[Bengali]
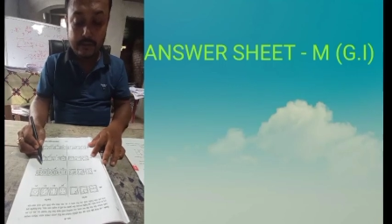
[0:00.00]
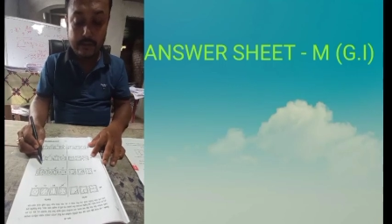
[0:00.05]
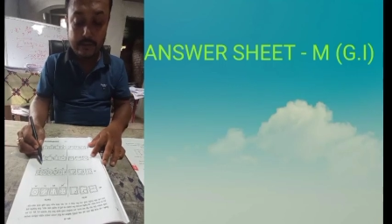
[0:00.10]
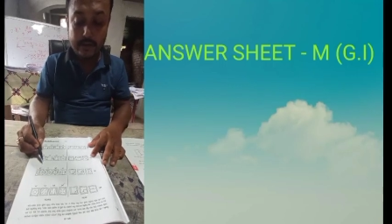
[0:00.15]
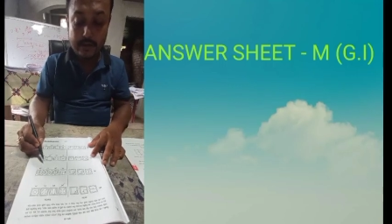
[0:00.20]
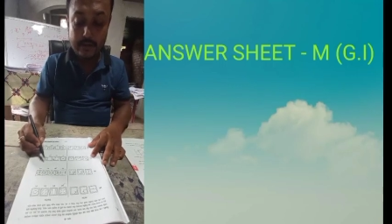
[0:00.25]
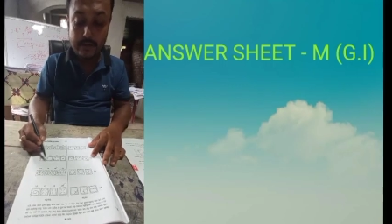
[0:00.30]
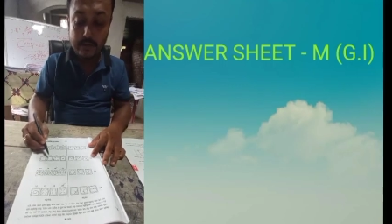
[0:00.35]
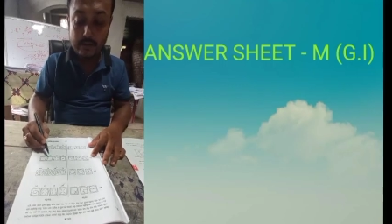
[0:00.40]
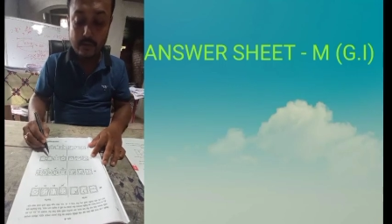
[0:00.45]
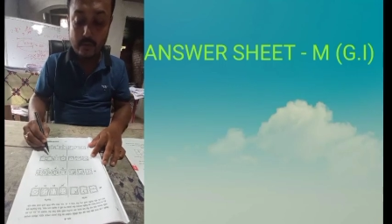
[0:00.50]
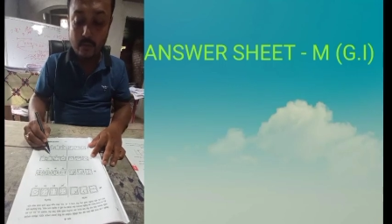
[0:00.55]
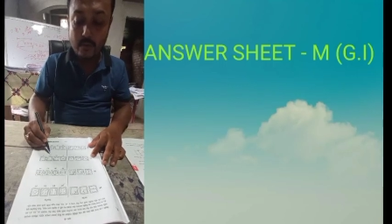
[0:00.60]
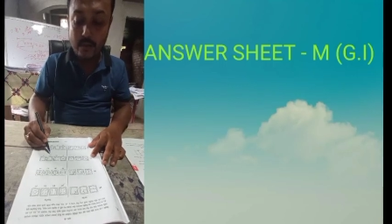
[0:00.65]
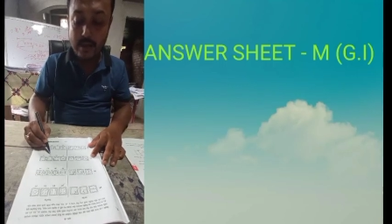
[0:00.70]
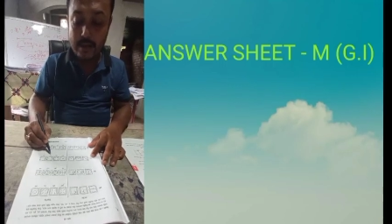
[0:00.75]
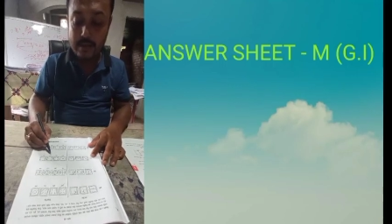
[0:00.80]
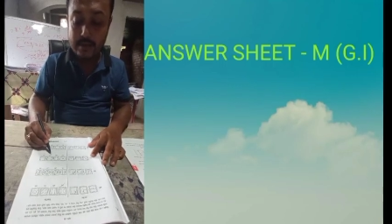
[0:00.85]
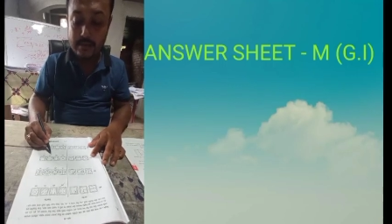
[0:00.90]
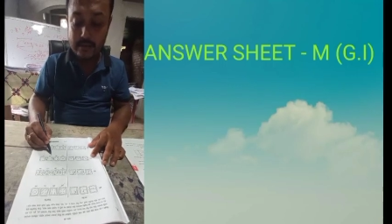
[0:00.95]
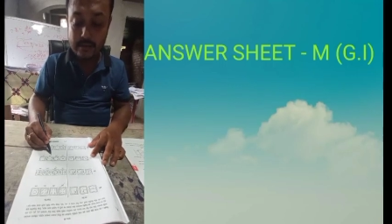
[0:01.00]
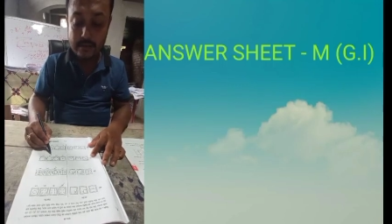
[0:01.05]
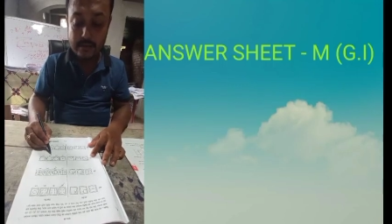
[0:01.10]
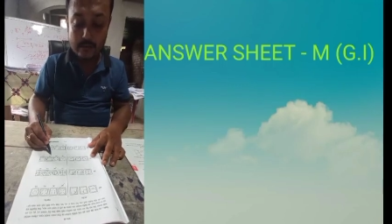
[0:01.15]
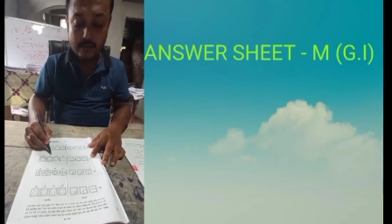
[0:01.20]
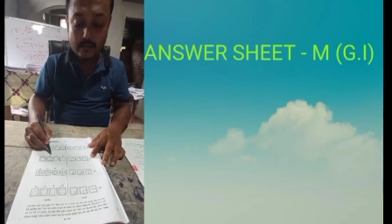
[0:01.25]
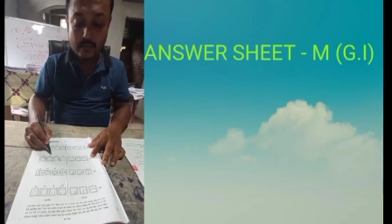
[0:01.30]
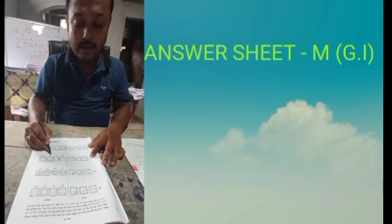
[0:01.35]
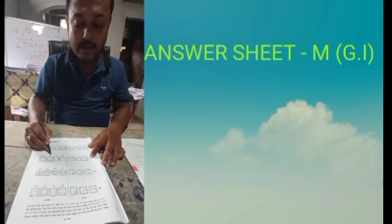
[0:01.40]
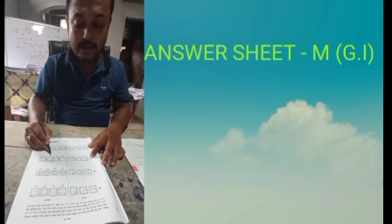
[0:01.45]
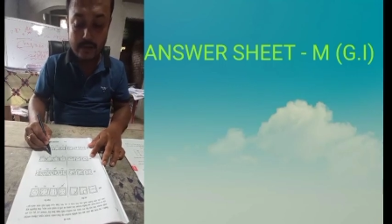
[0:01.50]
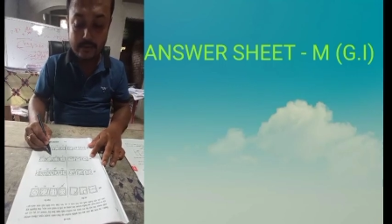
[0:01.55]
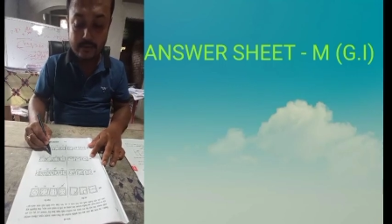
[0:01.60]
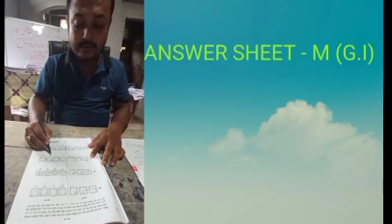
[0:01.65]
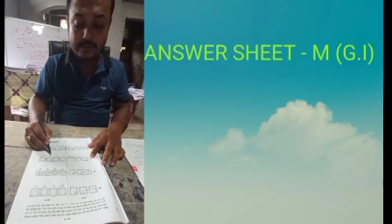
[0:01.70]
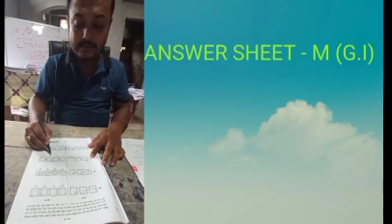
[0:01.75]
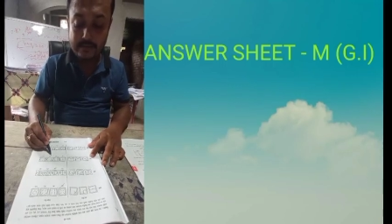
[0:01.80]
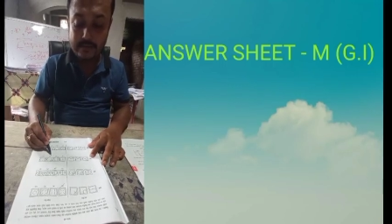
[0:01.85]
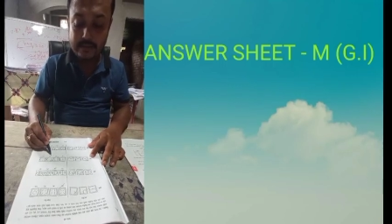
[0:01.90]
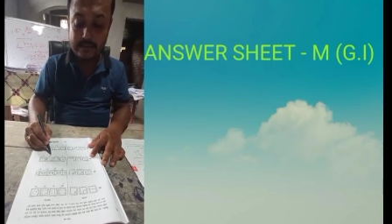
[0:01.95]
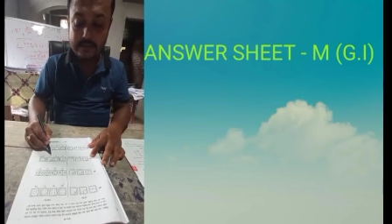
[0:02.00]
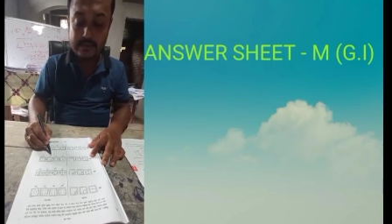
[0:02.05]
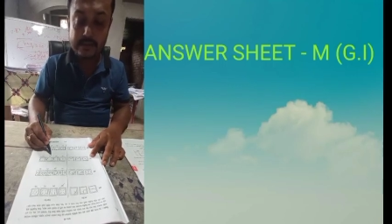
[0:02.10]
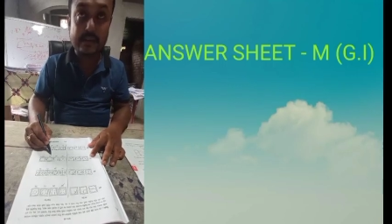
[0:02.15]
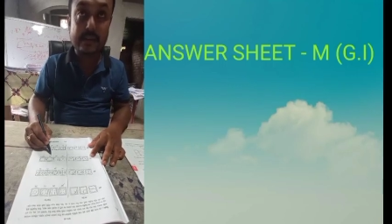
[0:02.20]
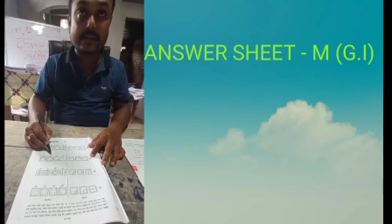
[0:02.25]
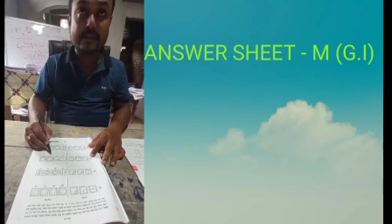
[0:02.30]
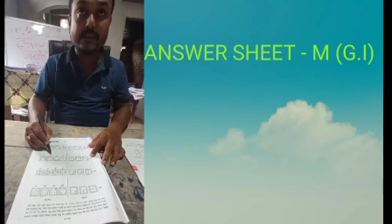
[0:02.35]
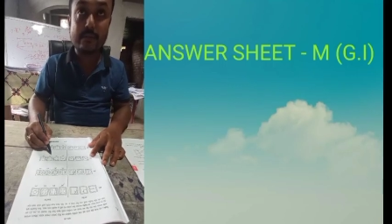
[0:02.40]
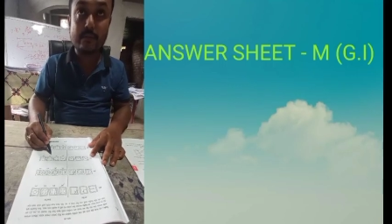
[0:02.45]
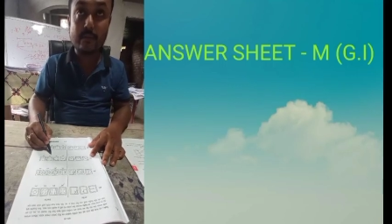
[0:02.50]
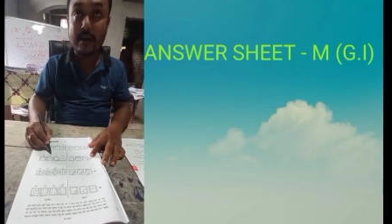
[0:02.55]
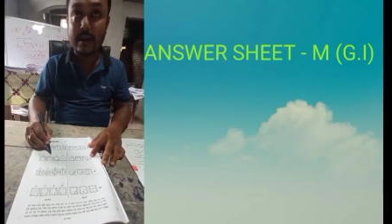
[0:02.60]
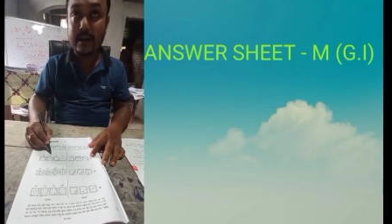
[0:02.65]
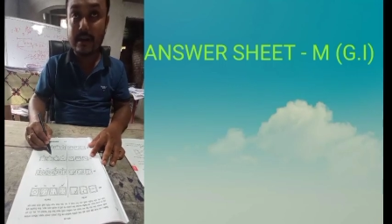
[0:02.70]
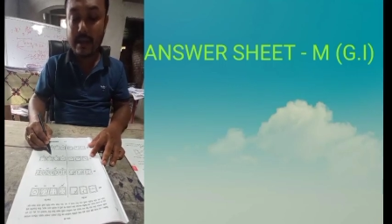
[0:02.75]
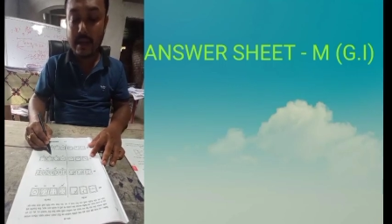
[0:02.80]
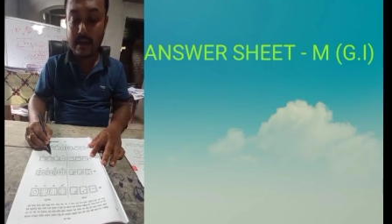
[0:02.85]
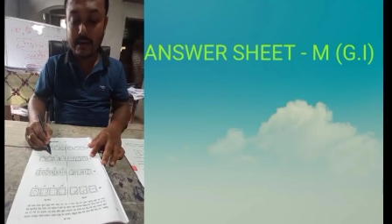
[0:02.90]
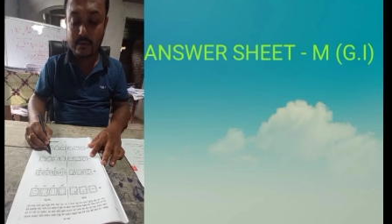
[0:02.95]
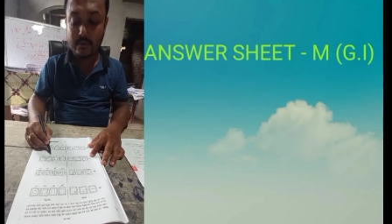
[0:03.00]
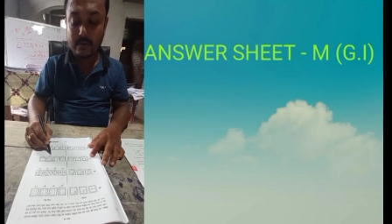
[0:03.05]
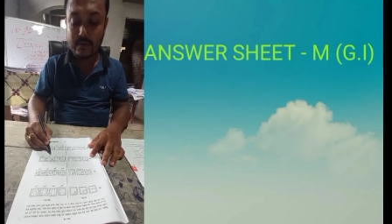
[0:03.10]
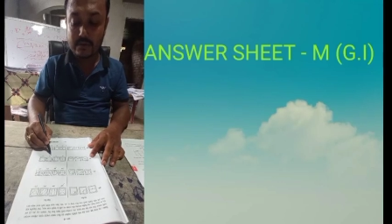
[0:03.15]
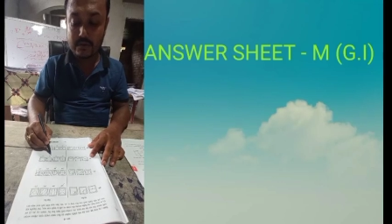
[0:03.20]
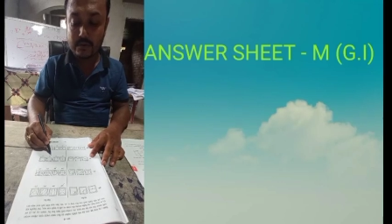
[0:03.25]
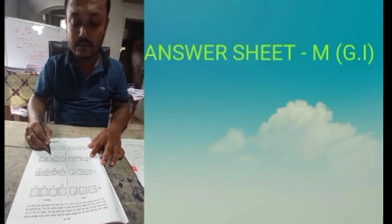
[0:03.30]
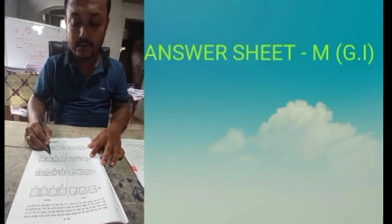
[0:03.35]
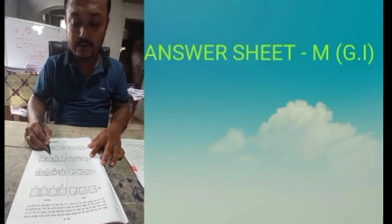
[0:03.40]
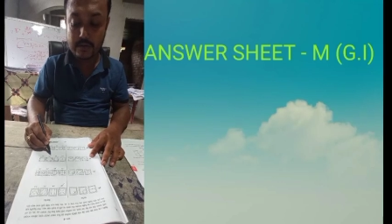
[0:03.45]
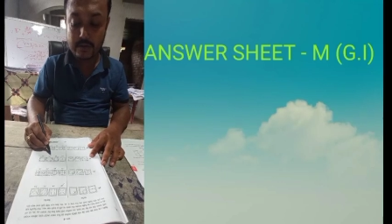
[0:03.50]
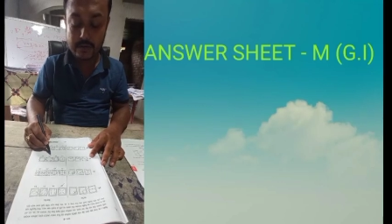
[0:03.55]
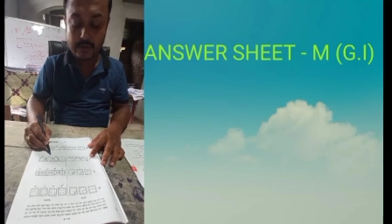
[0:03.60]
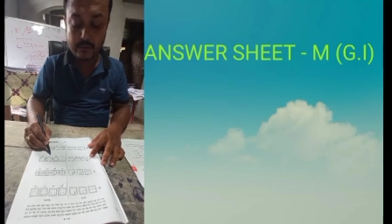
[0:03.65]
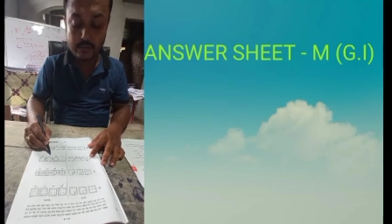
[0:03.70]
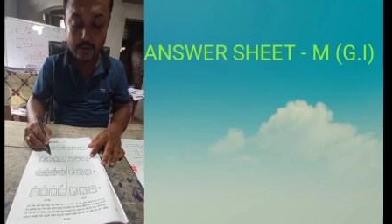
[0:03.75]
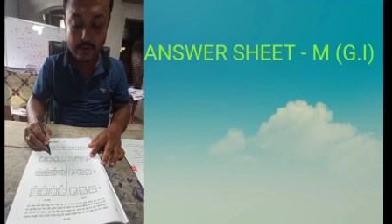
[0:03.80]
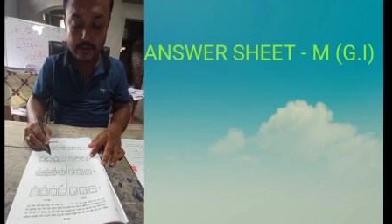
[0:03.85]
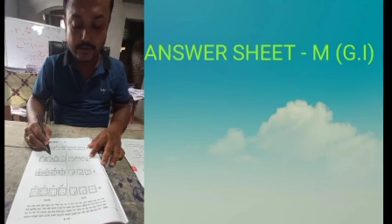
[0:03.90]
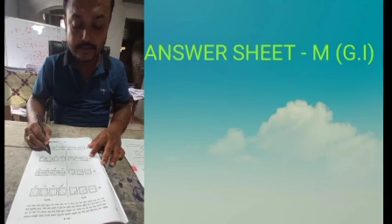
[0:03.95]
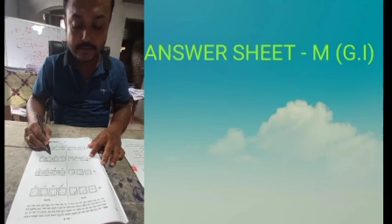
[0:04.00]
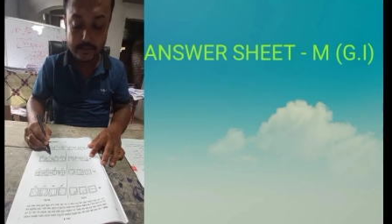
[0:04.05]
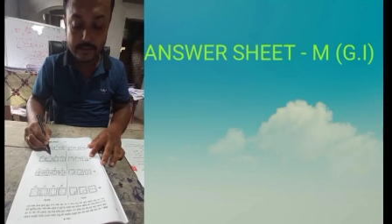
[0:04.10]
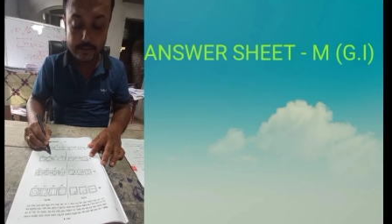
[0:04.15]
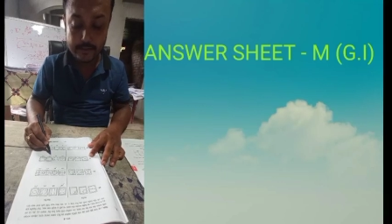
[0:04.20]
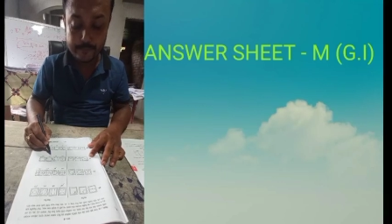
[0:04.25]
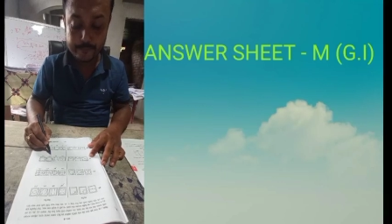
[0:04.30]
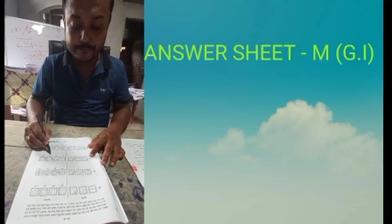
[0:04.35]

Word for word: থার্টি ওয়ান থার্টি ওয়ান আমার সি আসছে থার্টি ওয়ান আগেও আসছিলো থার্টি ওয়ান কি